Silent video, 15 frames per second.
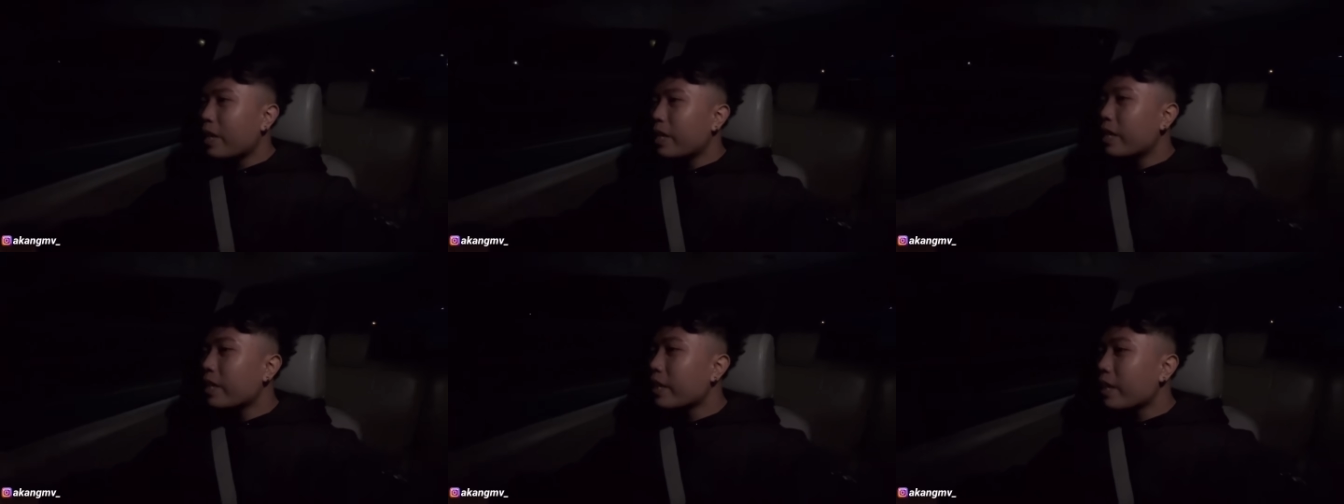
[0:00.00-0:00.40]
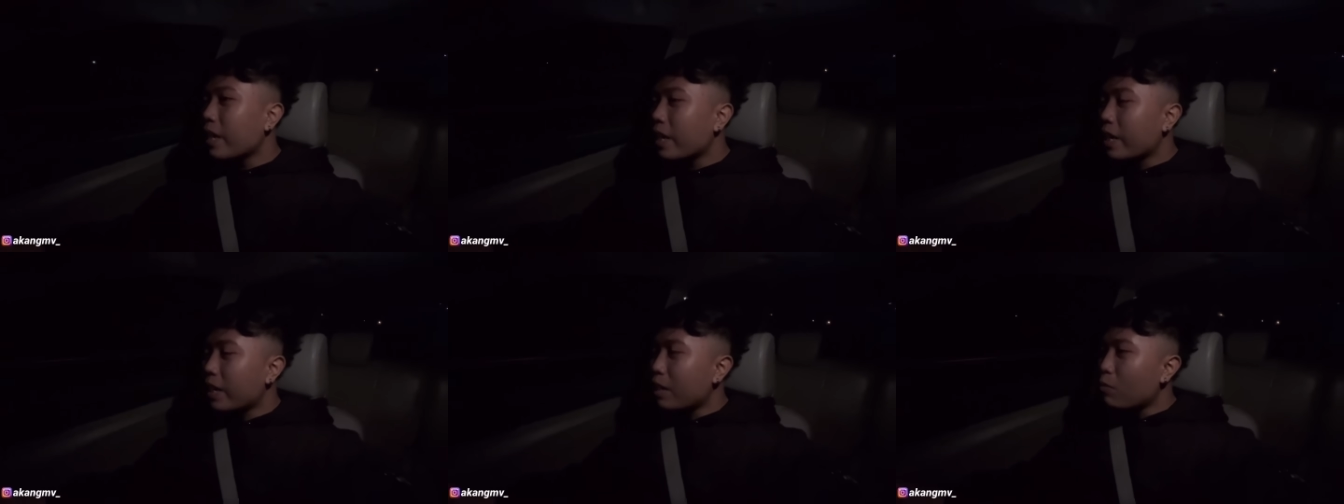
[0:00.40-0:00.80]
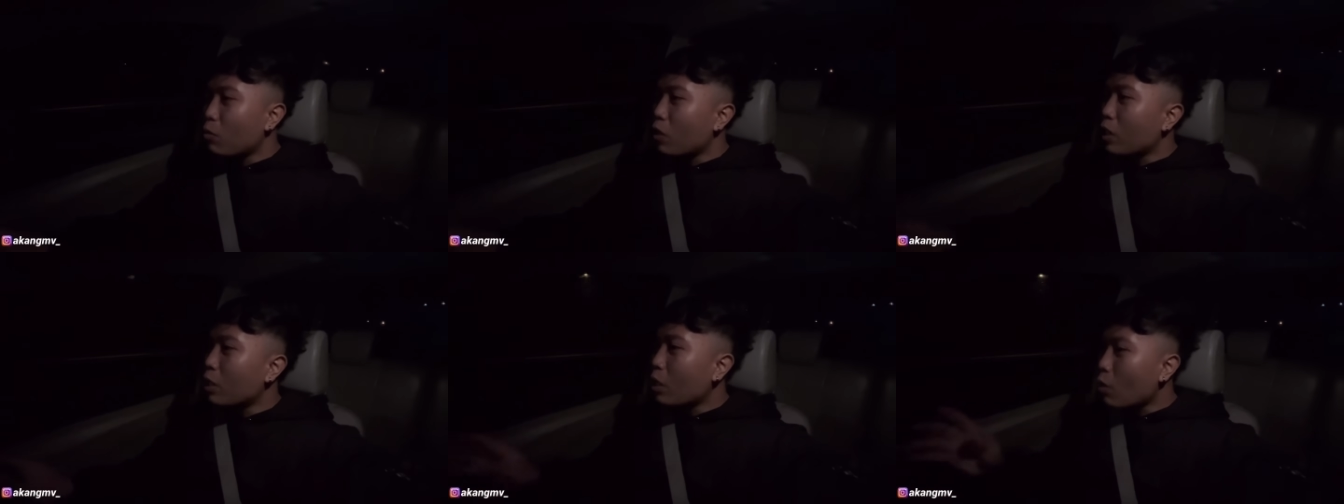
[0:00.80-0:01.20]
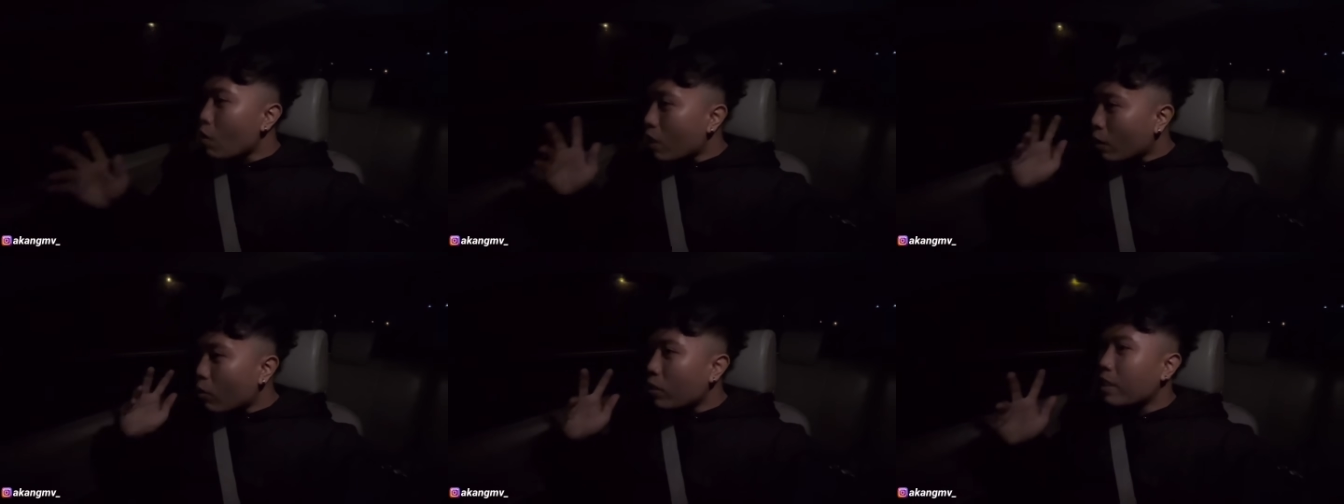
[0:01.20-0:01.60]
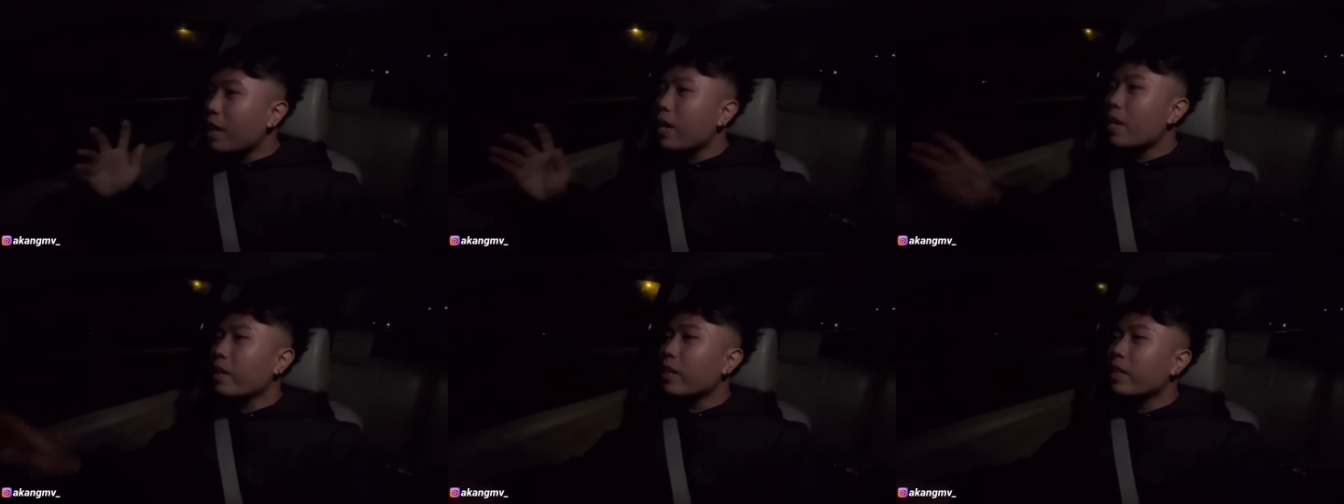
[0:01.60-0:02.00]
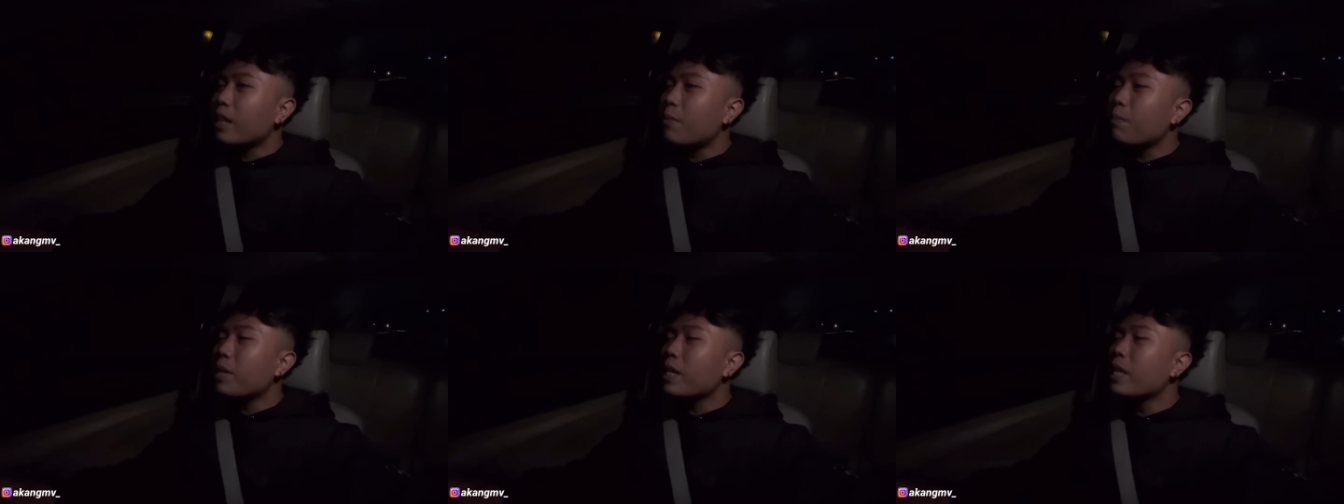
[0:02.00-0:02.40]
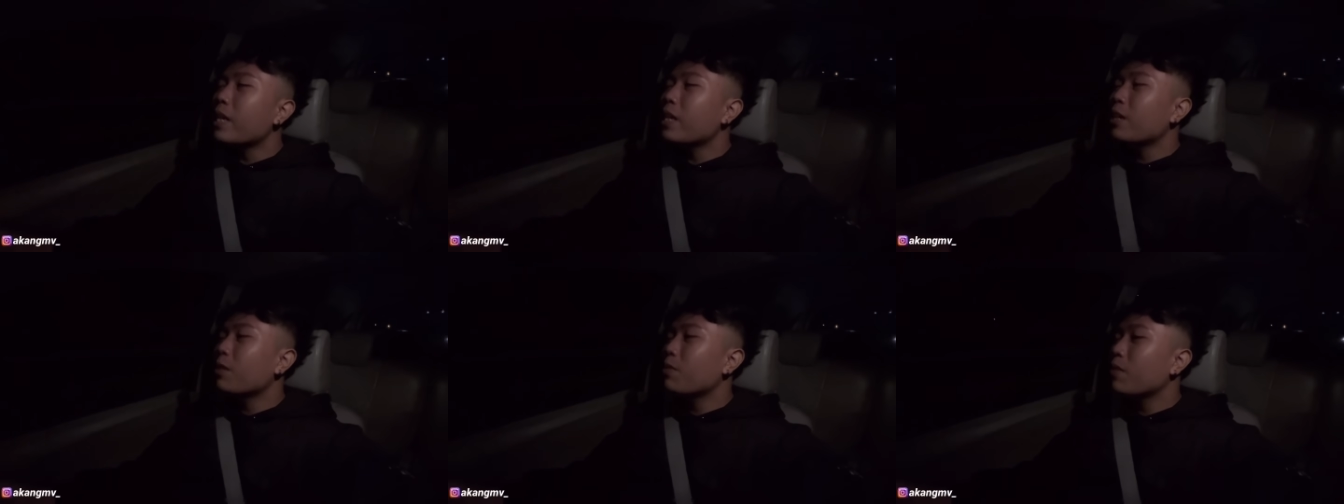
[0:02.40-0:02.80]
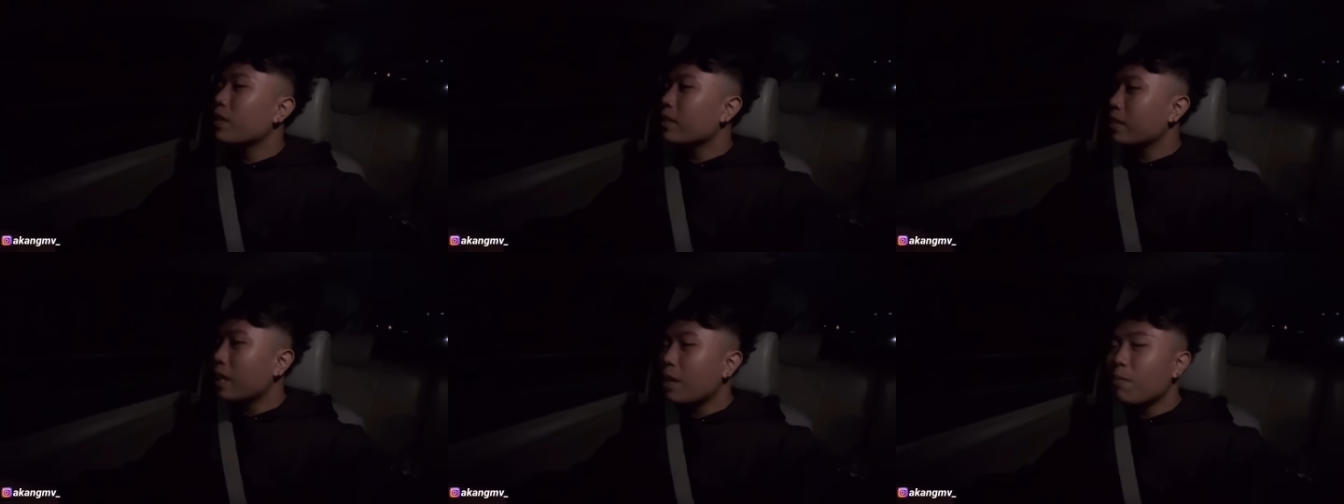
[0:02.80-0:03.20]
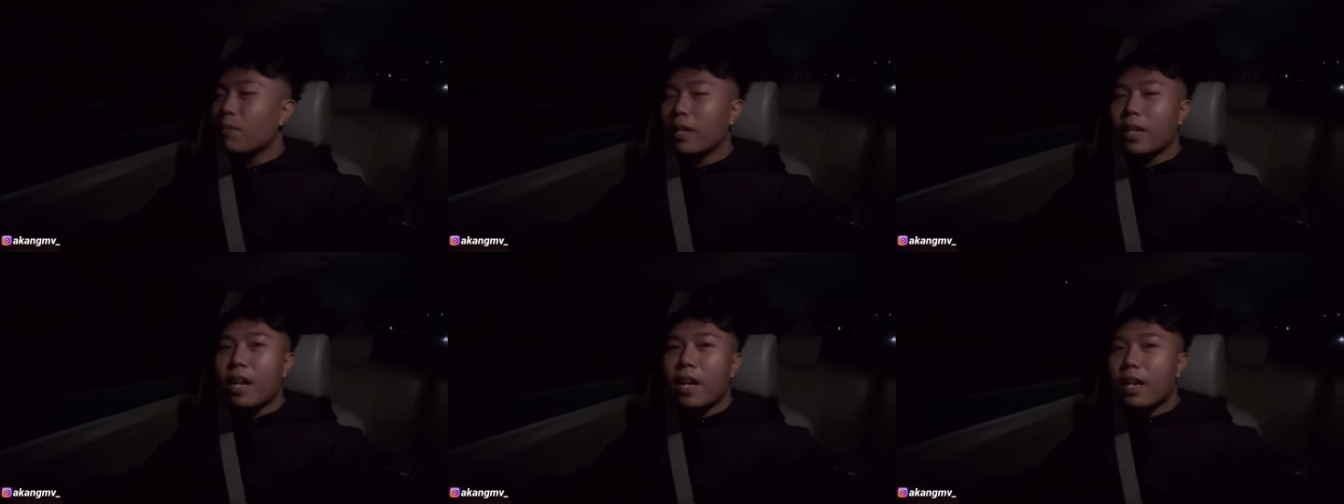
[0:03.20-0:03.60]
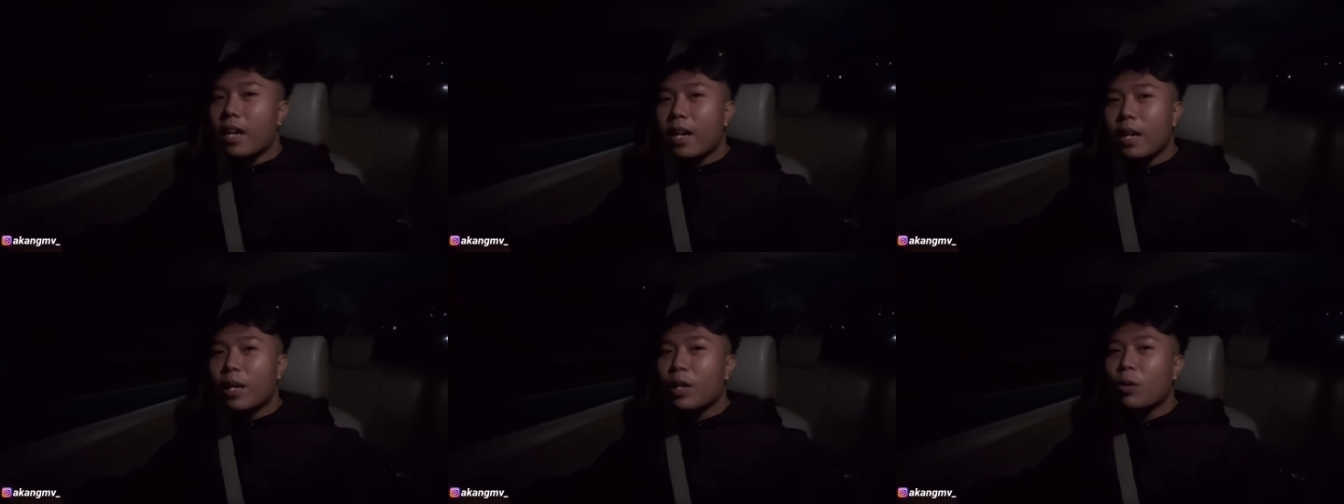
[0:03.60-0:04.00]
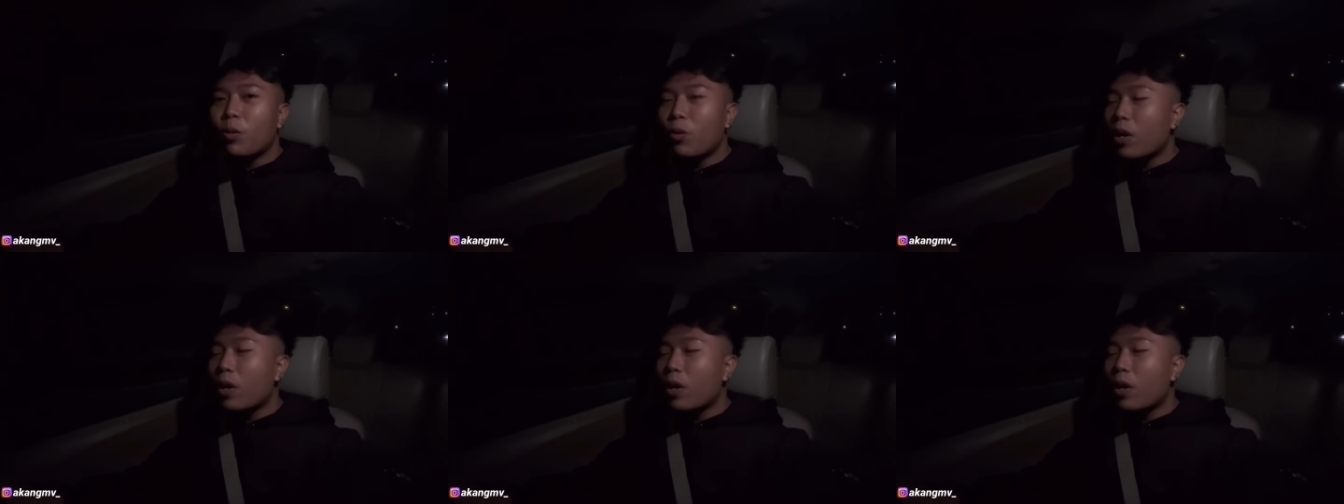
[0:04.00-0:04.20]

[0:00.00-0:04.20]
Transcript: Ini kali ini bukan keluar kota lagi Tapi ini first time perdana